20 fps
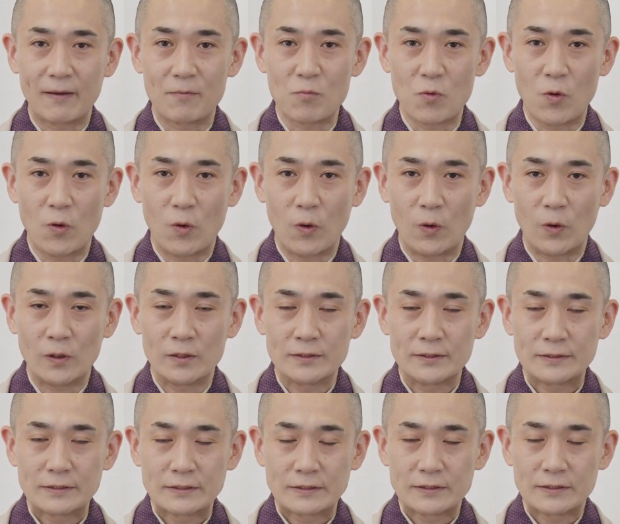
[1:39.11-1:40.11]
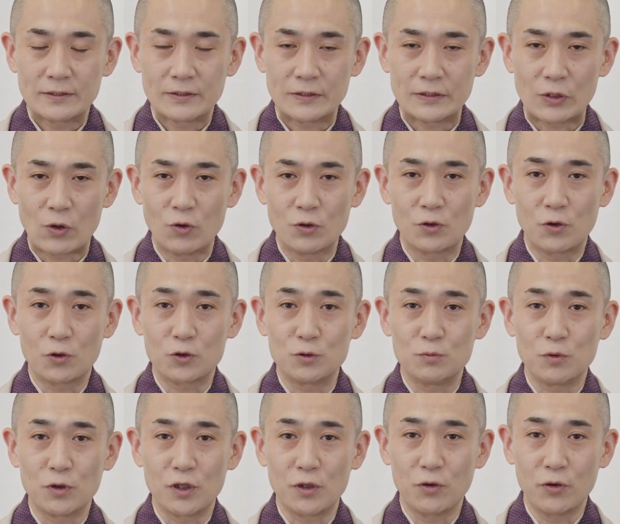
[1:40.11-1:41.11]
ら、もう音
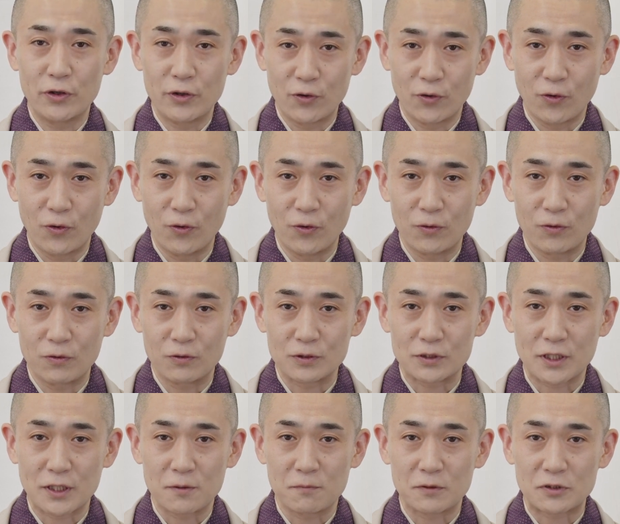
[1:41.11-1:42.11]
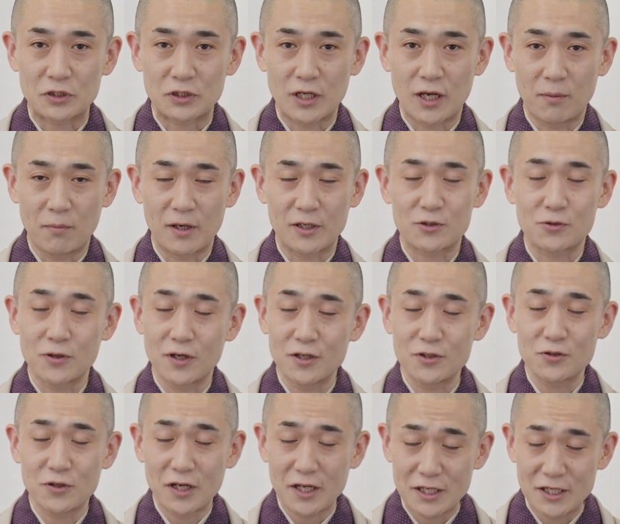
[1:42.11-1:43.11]
曲もいろいろございますが、まあそ
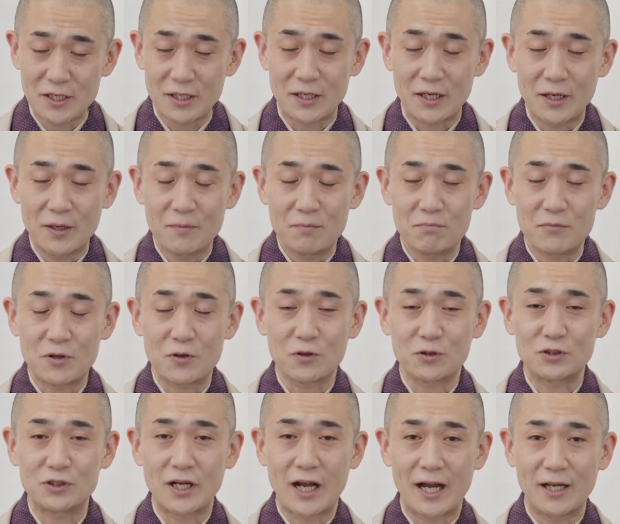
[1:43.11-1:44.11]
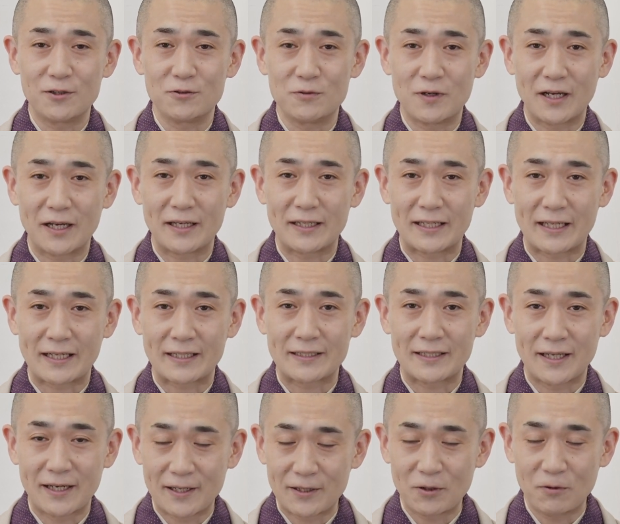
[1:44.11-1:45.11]
れぞれに魅力があるわけだ
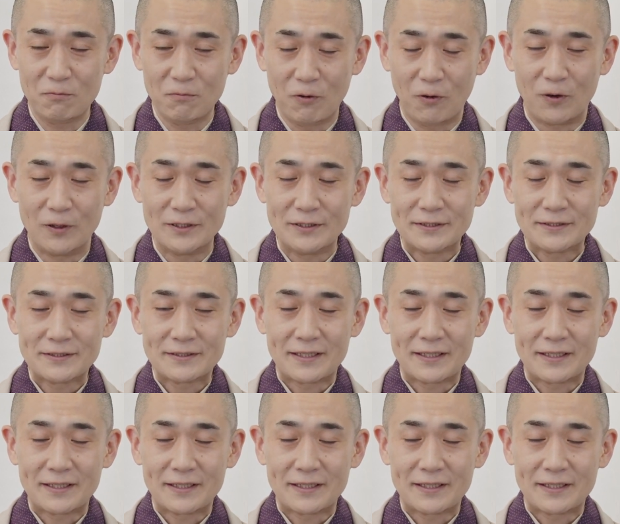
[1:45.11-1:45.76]
けれども、